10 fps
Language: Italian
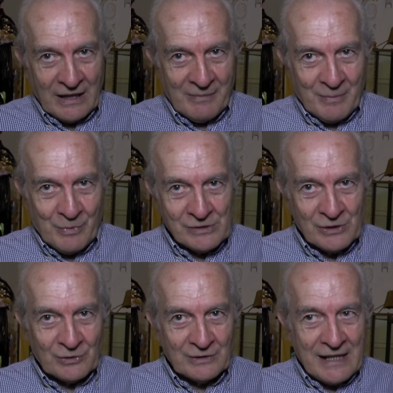della memoria,
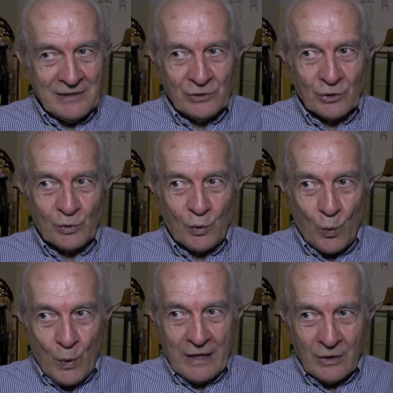non tanto
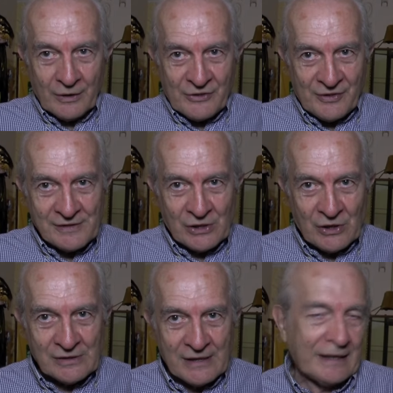quello che si
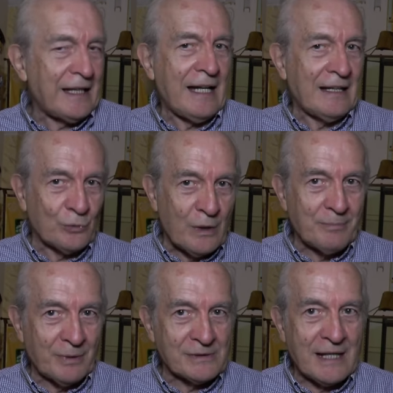ricorda, che ha la sua
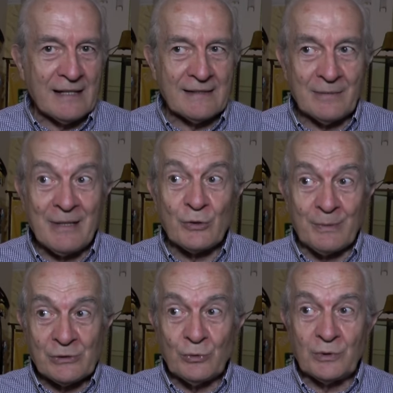importanza, ma
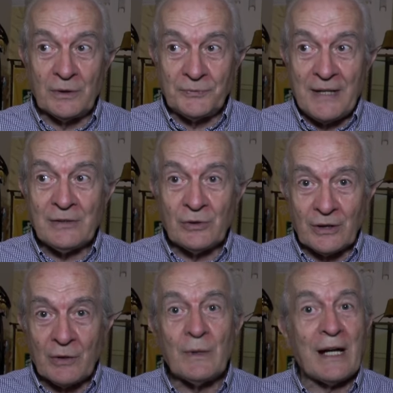soprattutto il fatto
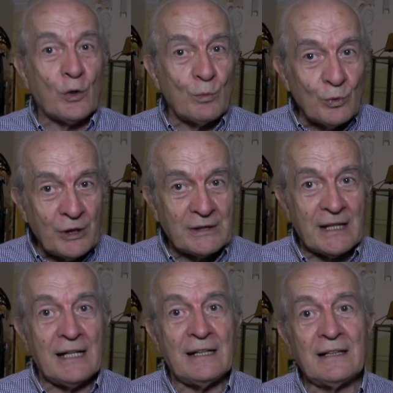che una
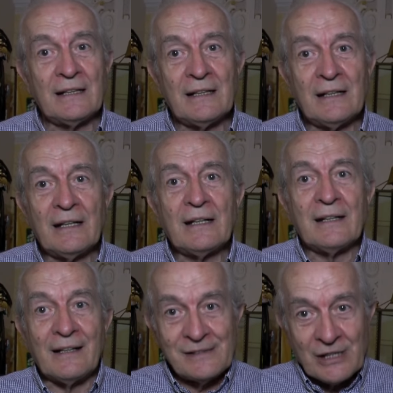comunità
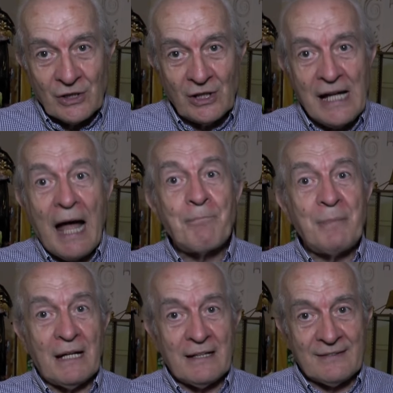
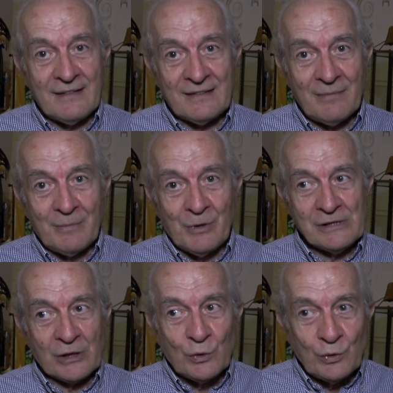abbia la stessa
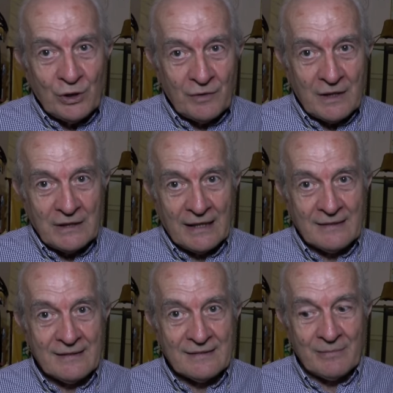memoria, condivida la
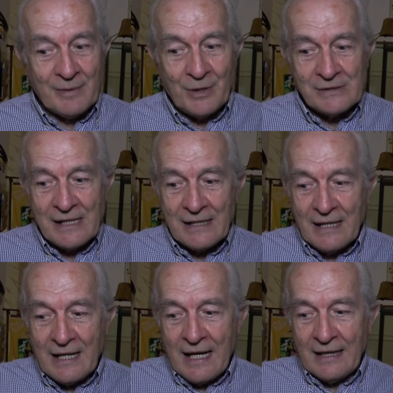stessa memoria
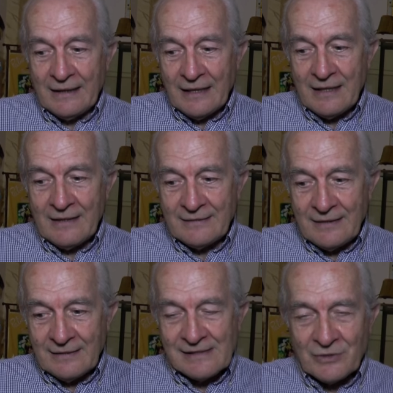e che
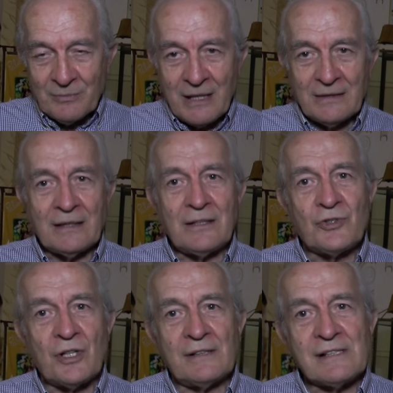si trasmetta di
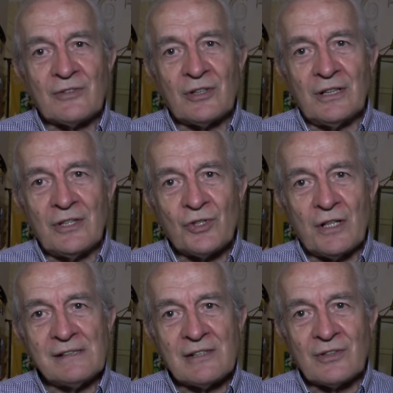generazione in
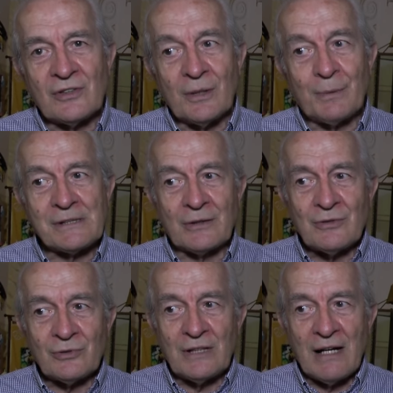generazione, perché
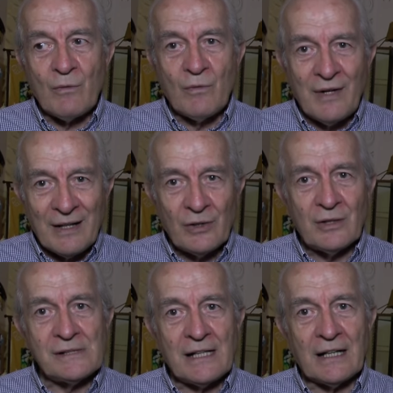questo dà un
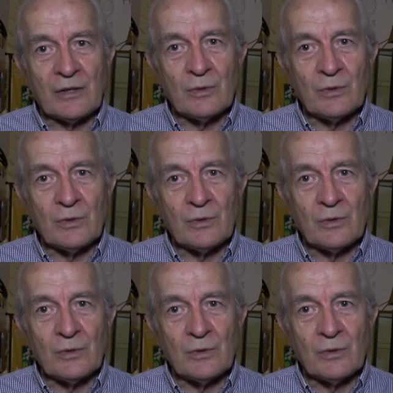valore alla